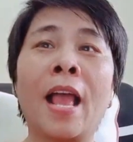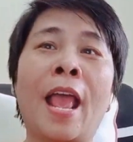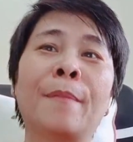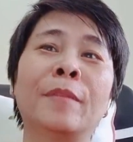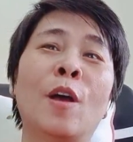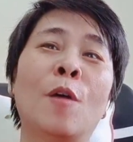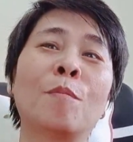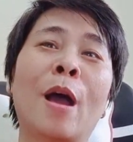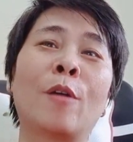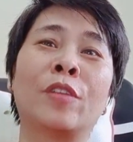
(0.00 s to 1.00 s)
em
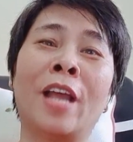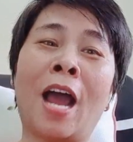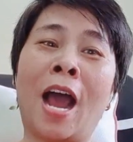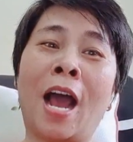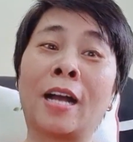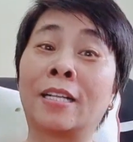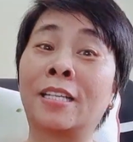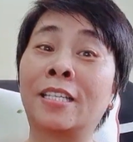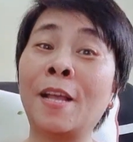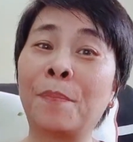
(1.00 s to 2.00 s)
không bao giờ chấp